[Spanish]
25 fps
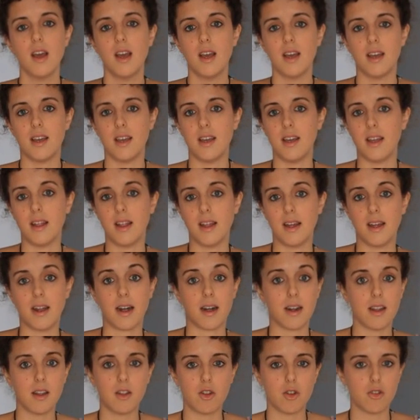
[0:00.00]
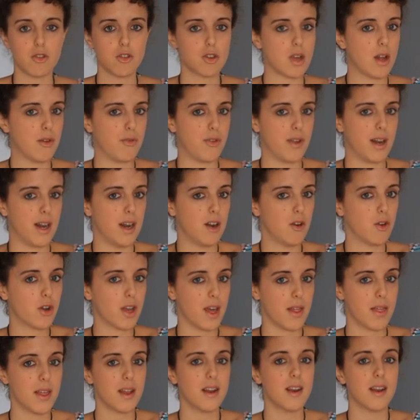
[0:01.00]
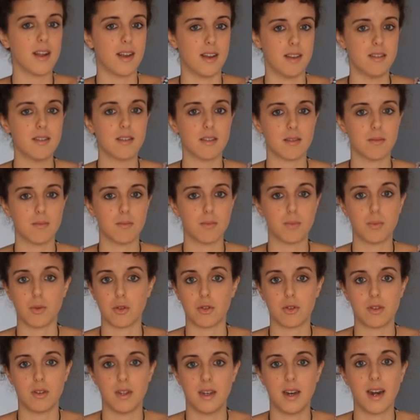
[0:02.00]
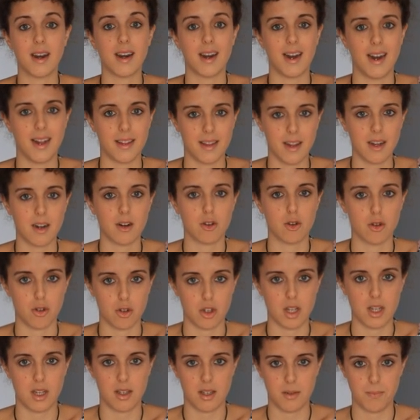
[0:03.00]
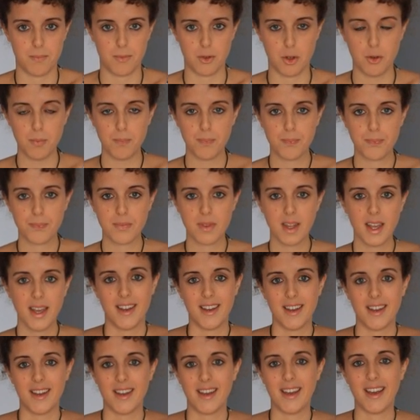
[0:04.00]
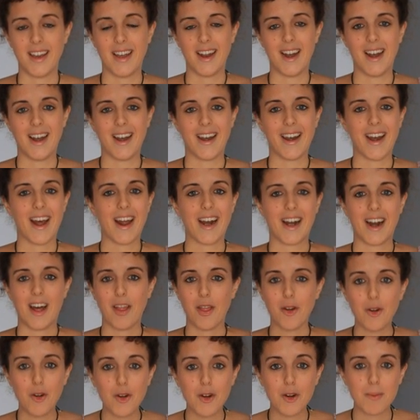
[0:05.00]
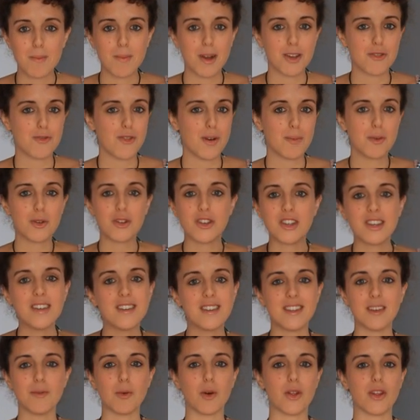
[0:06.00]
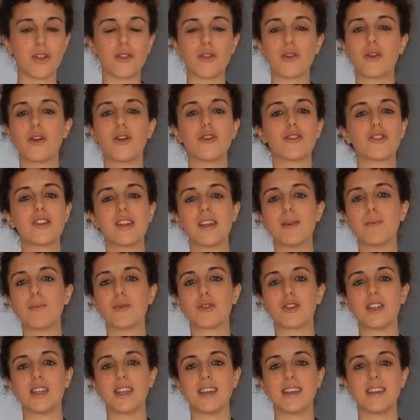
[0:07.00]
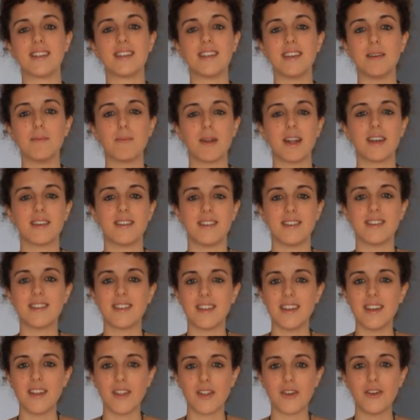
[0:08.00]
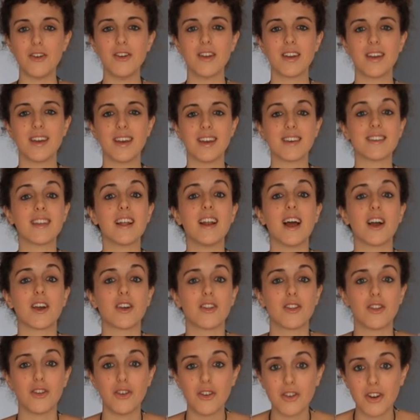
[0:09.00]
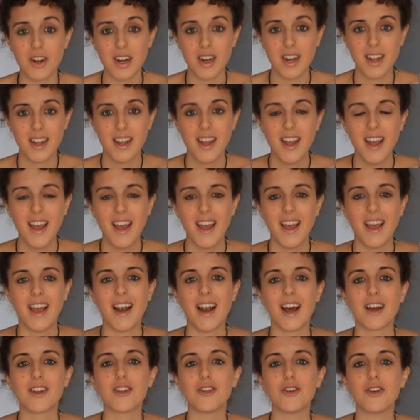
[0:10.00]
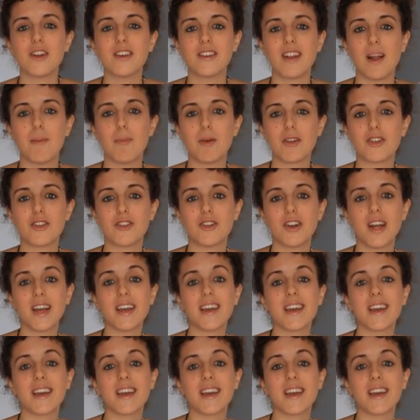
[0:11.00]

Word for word: y de ritos que al final lo que hacen es pues relatar cosas, El narrador más famosísimo de todos los tiempos y que siempre ha existido es el actor. El actor es la persona que